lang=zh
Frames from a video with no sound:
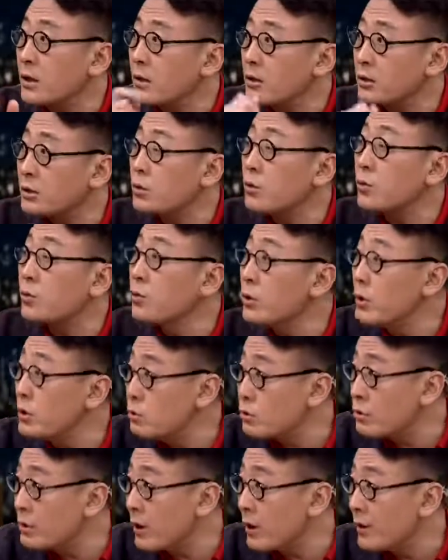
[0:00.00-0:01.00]
仗是有规
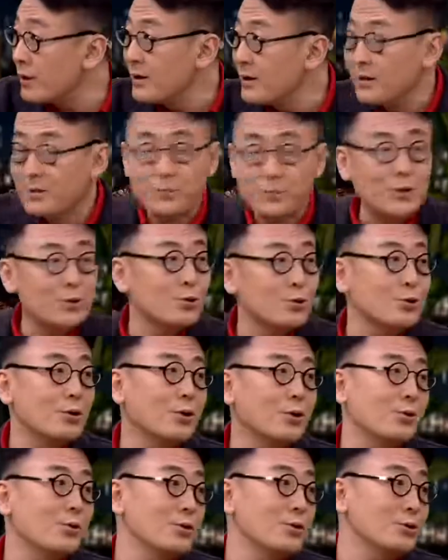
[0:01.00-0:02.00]
矩的。比如
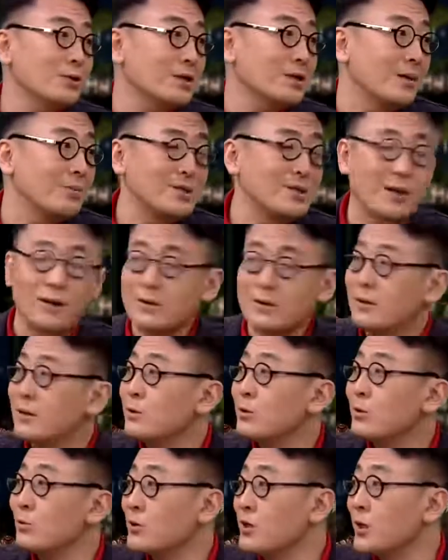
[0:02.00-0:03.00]
说，过去咱们讲是
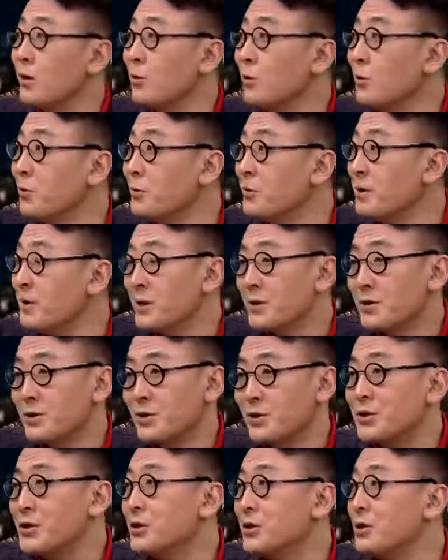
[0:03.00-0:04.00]
个宋襄公，
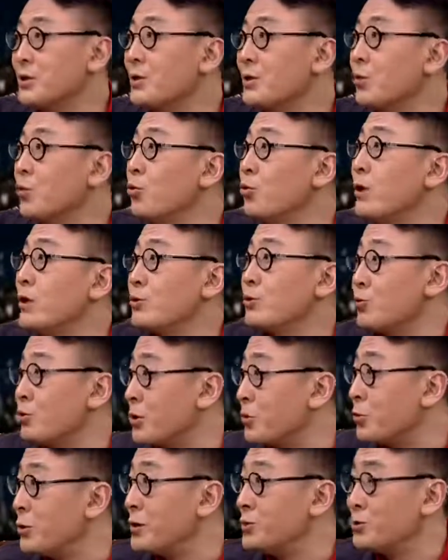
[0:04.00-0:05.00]
实际是个贵族
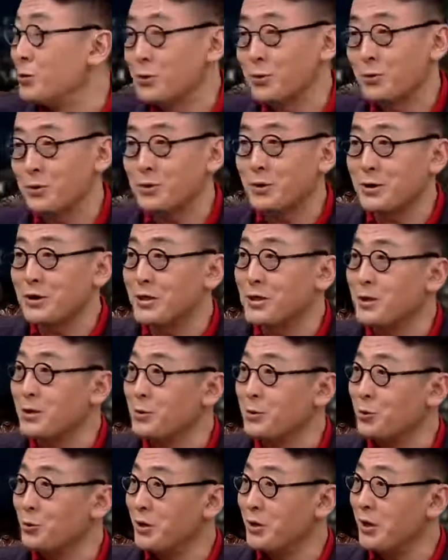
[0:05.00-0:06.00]
的规矩，就是说敌
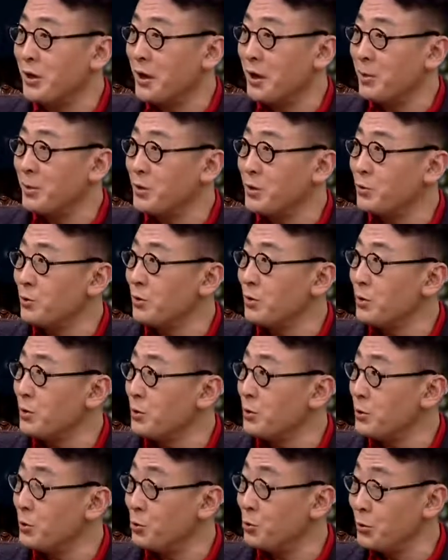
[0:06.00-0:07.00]
人渡河还没渡到
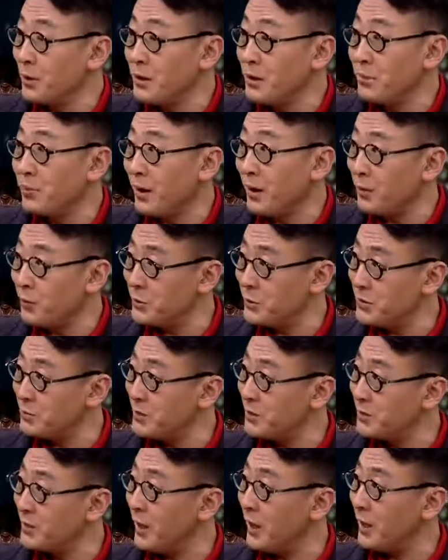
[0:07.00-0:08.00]
渡过一半我怎
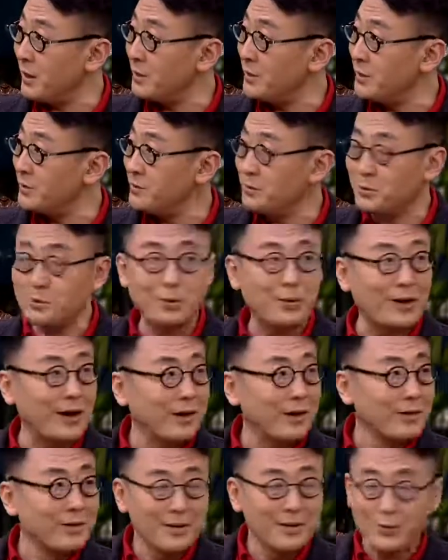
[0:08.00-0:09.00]
么能打呢？对
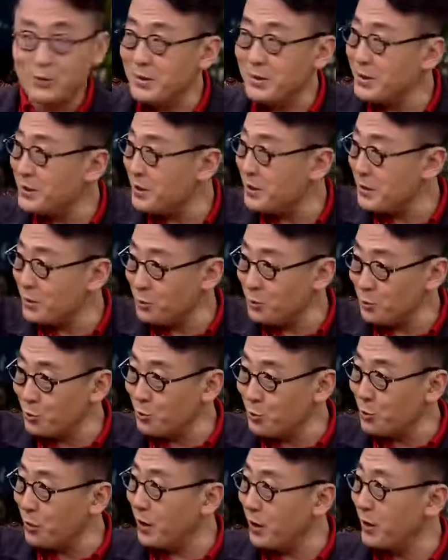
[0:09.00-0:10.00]
吧？对，我得等他
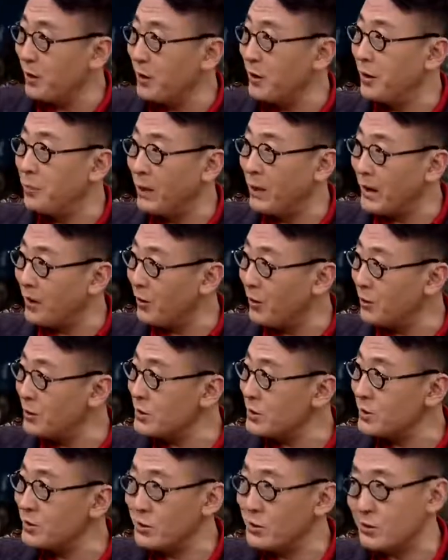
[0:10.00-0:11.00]
渡过了河，摆好了
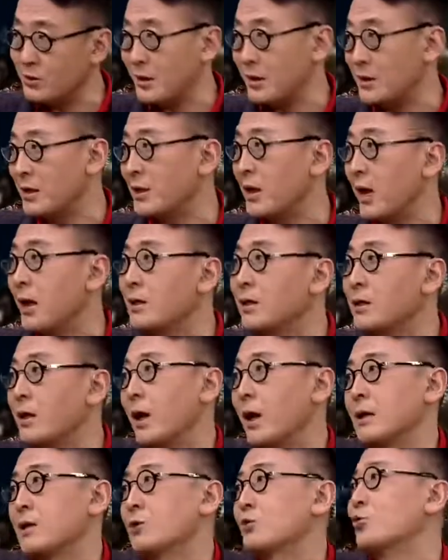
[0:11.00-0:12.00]
阵势，咱再打。一
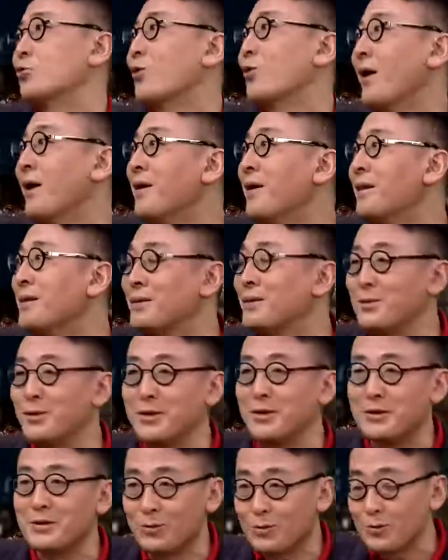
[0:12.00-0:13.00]
打他输了，所
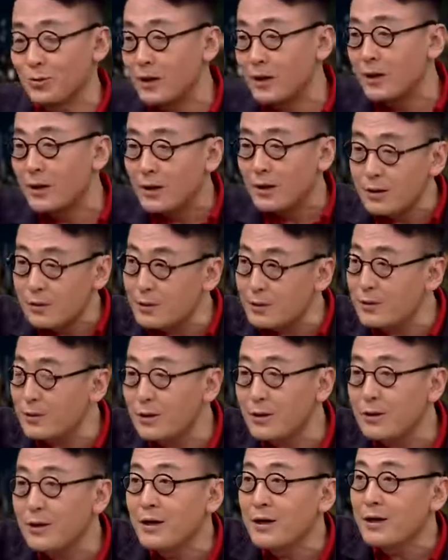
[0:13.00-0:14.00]
以就是说，那
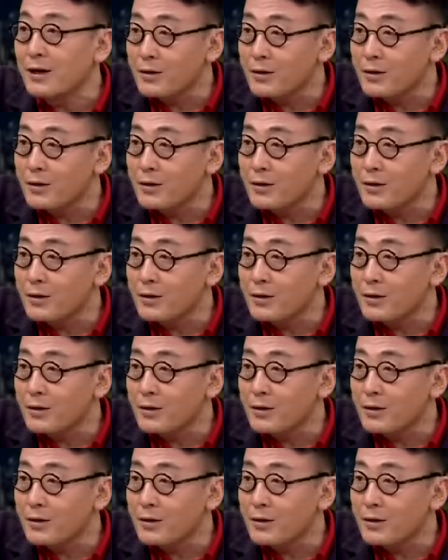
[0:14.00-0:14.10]
那